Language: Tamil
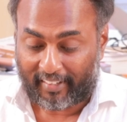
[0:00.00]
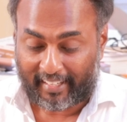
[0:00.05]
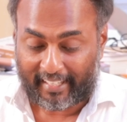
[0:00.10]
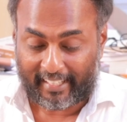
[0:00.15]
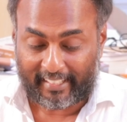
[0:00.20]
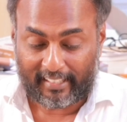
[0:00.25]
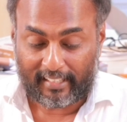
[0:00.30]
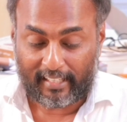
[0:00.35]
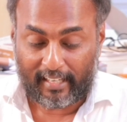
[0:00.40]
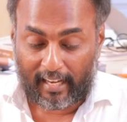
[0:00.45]

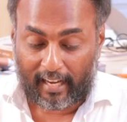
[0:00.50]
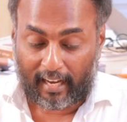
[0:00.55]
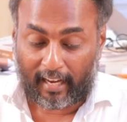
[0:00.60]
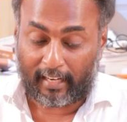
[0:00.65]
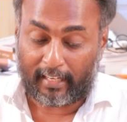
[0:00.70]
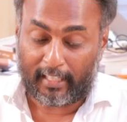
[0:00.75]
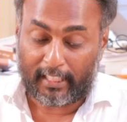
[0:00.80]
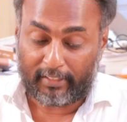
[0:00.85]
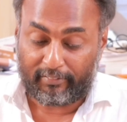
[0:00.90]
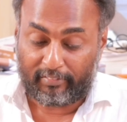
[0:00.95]
வகை
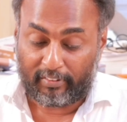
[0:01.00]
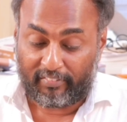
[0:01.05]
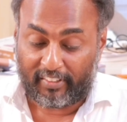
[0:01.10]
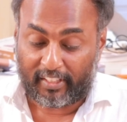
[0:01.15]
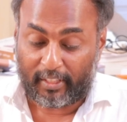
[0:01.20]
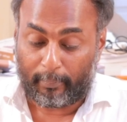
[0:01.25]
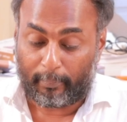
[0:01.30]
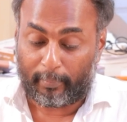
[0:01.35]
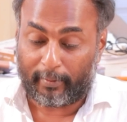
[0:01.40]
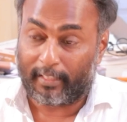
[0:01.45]
அல்லது
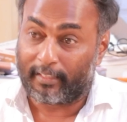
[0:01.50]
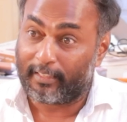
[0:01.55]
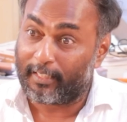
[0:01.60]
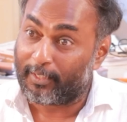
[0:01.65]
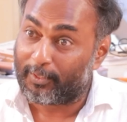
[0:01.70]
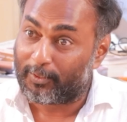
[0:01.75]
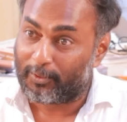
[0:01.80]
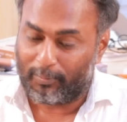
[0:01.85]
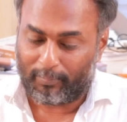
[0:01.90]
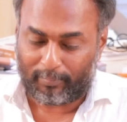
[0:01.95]
விவரிப்பு
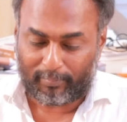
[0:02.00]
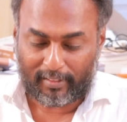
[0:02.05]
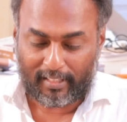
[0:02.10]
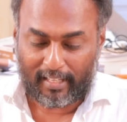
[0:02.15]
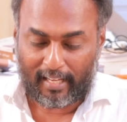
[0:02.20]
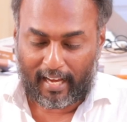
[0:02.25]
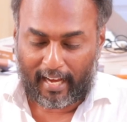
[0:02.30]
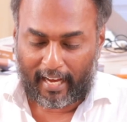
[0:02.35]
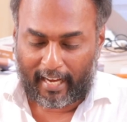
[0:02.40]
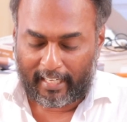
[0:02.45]
எதற்கும்
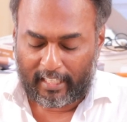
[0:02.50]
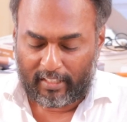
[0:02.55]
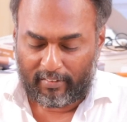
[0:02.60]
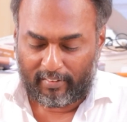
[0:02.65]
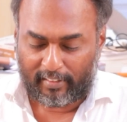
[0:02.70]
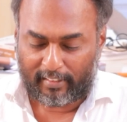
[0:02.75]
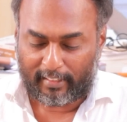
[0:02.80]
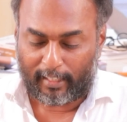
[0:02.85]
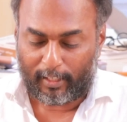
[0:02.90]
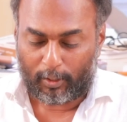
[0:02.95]

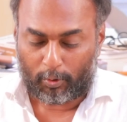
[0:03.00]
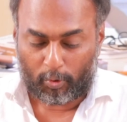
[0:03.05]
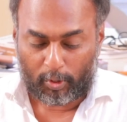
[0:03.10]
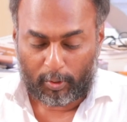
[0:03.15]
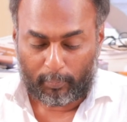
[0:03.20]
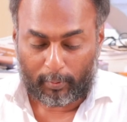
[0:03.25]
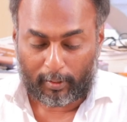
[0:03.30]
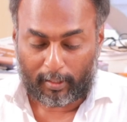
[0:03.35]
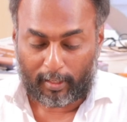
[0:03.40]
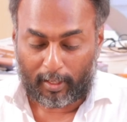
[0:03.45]
அறிவிக்கையில்
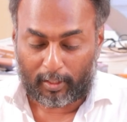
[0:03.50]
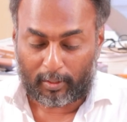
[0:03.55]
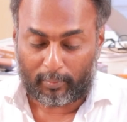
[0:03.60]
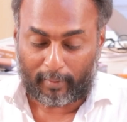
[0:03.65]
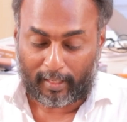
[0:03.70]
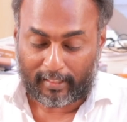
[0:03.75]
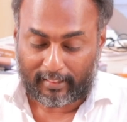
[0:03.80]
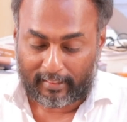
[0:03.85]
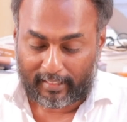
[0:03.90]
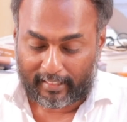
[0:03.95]

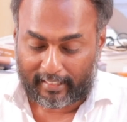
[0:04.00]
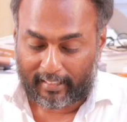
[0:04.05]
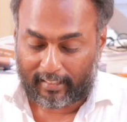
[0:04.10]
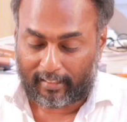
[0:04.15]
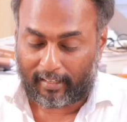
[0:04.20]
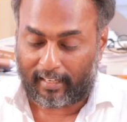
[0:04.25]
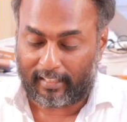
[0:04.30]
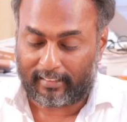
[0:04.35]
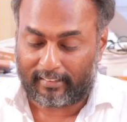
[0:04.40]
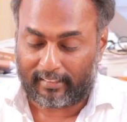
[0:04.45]
குறிப்பிடலாகும் அத்தகைய
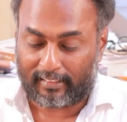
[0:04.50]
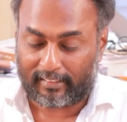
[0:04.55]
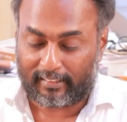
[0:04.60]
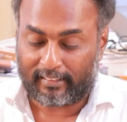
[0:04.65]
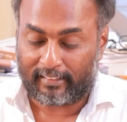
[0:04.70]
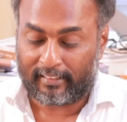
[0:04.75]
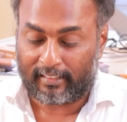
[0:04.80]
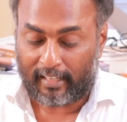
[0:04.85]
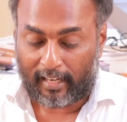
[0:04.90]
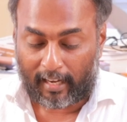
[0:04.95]

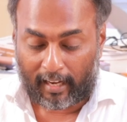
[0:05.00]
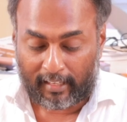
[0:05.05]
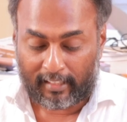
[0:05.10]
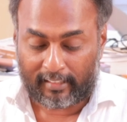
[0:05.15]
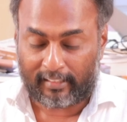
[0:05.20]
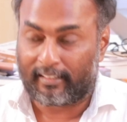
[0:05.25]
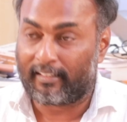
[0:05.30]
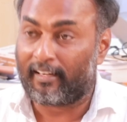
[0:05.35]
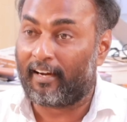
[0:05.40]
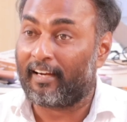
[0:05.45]
காலத்திற்கு
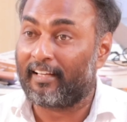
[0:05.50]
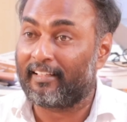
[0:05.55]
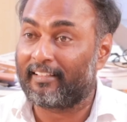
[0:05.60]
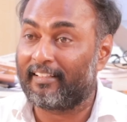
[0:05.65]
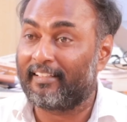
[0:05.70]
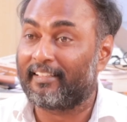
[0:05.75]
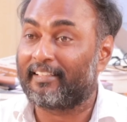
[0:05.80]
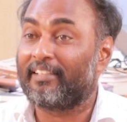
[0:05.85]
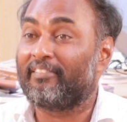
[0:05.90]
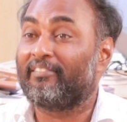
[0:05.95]
அல்லது
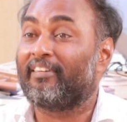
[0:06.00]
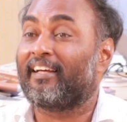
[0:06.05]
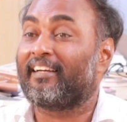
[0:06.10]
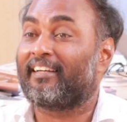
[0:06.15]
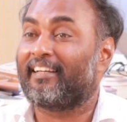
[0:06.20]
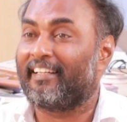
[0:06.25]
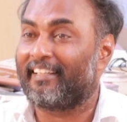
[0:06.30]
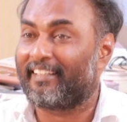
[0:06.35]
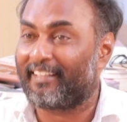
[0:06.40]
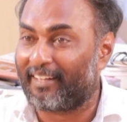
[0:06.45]
காலங்களுக்கு
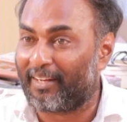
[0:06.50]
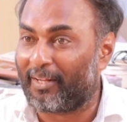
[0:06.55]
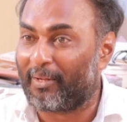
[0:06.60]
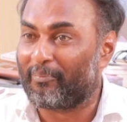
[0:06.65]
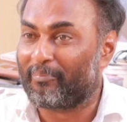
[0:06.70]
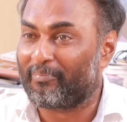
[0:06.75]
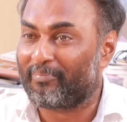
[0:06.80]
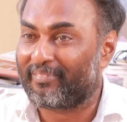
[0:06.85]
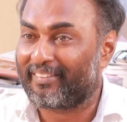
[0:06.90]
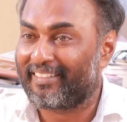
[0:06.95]

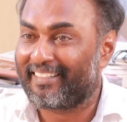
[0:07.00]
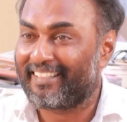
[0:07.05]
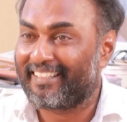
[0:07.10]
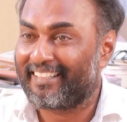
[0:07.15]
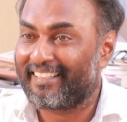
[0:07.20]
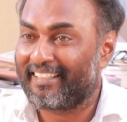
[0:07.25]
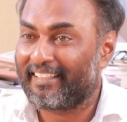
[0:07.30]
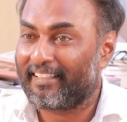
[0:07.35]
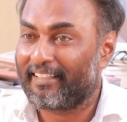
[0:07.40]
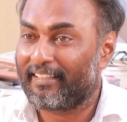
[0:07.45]
விலக்களிக்கலாம்
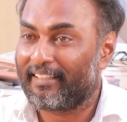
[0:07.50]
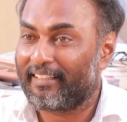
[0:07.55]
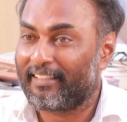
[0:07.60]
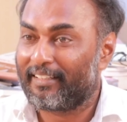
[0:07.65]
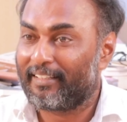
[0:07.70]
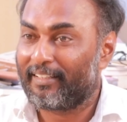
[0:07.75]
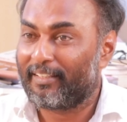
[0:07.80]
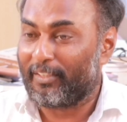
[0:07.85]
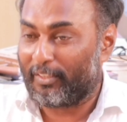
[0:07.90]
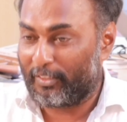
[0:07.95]

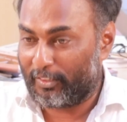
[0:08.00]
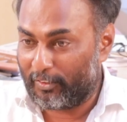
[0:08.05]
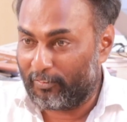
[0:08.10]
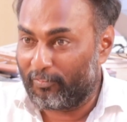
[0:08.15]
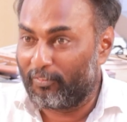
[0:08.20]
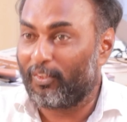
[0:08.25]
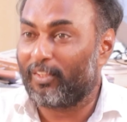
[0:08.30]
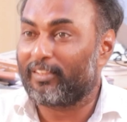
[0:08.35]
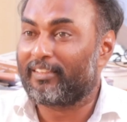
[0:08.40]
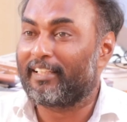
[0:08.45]

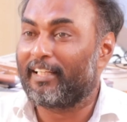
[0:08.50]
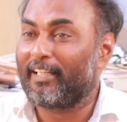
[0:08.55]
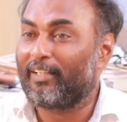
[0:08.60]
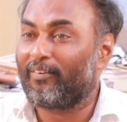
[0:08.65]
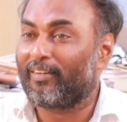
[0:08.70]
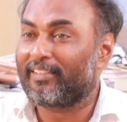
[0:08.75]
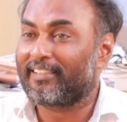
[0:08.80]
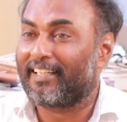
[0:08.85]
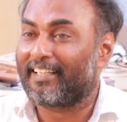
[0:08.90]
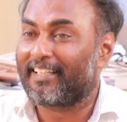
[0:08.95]
இவ்வளோ
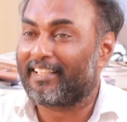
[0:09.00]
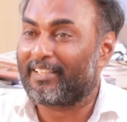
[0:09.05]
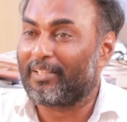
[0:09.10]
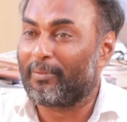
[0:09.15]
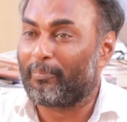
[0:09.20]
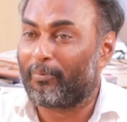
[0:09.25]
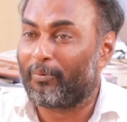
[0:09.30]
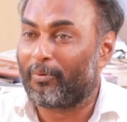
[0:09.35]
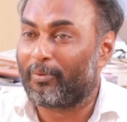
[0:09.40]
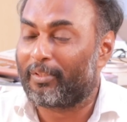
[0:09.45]
தெளிவாக
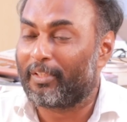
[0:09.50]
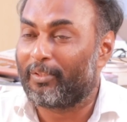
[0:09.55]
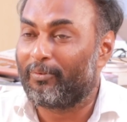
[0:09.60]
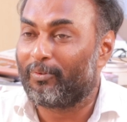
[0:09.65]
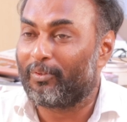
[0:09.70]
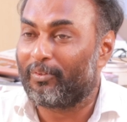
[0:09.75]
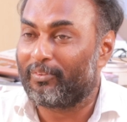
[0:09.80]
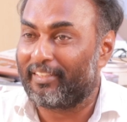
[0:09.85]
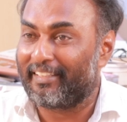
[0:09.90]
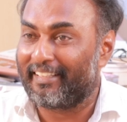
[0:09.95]
சட்டத்தில் போட்டு
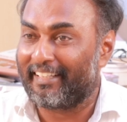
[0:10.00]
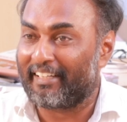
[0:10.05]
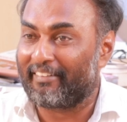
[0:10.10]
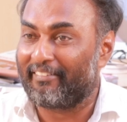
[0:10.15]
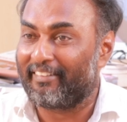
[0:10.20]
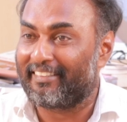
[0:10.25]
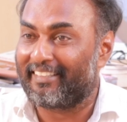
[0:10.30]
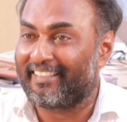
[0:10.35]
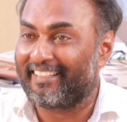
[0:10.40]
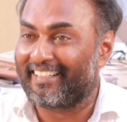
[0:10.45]
இவங்க வந்து
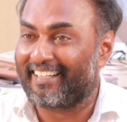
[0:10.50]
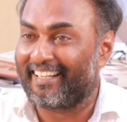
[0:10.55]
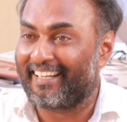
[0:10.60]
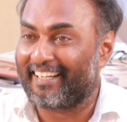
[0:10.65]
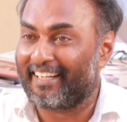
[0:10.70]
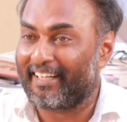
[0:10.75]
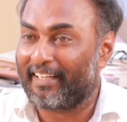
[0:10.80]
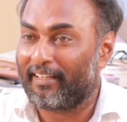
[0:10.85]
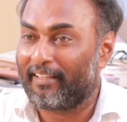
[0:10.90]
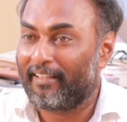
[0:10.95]

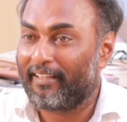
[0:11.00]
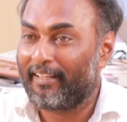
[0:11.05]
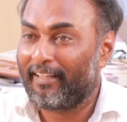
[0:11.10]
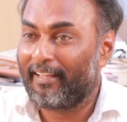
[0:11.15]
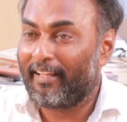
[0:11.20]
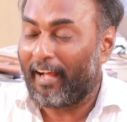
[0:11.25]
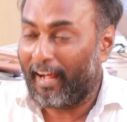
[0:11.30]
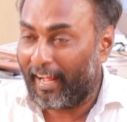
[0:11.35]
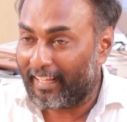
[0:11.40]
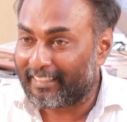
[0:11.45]
நிறைவேற்றிருக்கிறார்கள்
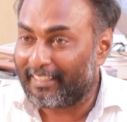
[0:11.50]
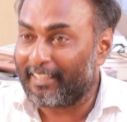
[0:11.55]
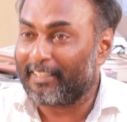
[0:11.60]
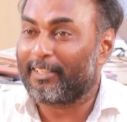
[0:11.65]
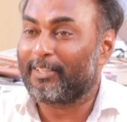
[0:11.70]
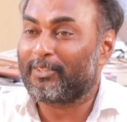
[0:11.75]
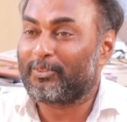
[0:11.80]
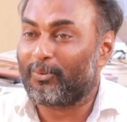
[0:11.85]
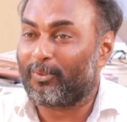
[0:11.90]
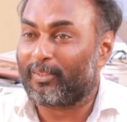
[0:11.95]

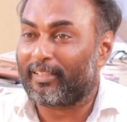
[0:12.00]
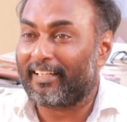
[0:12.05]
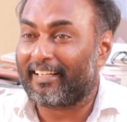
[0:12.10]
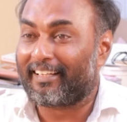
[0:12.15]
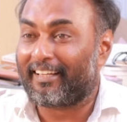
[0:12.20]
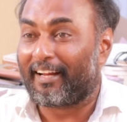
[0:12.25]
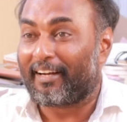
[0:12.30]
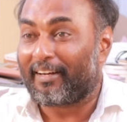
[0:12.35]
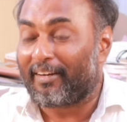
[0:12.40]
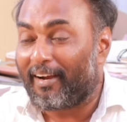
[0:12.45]
அதனால தான்
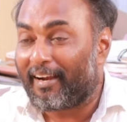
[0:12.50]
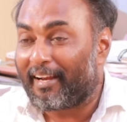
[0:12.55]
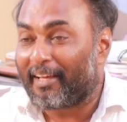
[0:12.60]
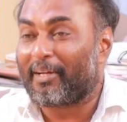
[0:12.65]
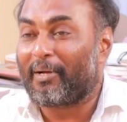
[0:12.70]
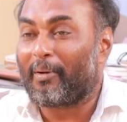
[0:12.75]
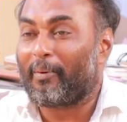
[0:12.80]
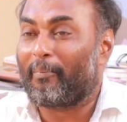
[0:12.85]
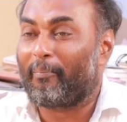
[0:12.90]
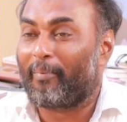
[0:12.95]
சொல்கிறேன்
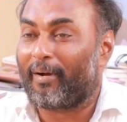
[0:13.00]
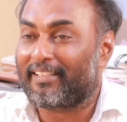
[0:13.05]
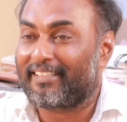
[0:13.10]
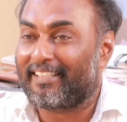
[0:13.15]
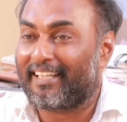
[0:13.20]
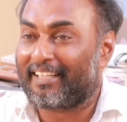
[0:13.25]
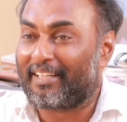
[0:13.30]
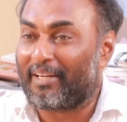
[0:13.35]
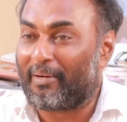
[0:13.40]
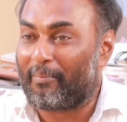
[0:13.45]
கர்நாடகா
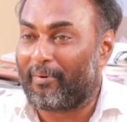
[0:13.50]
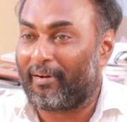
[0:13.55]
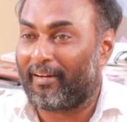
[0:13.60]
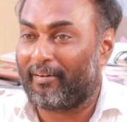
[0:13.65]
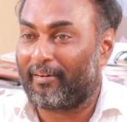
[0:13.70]
பாஜக